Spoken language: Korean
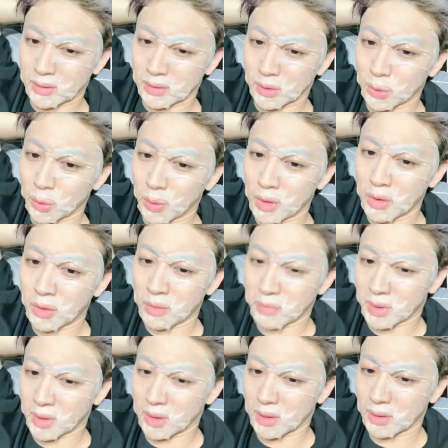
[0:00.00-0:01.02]
저도
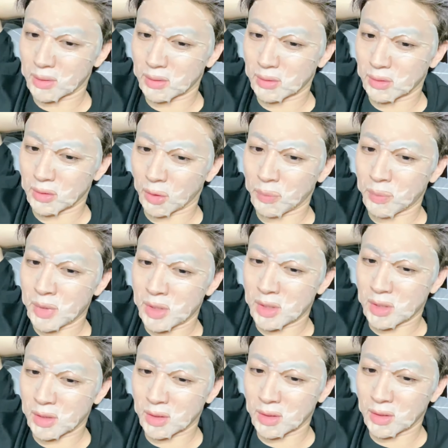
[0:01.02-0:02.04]
환영입니다. 영빈
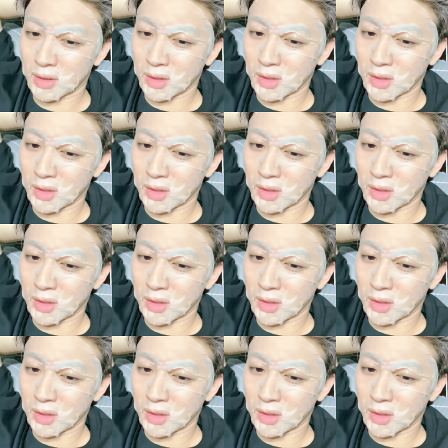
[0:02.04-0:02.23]
씨.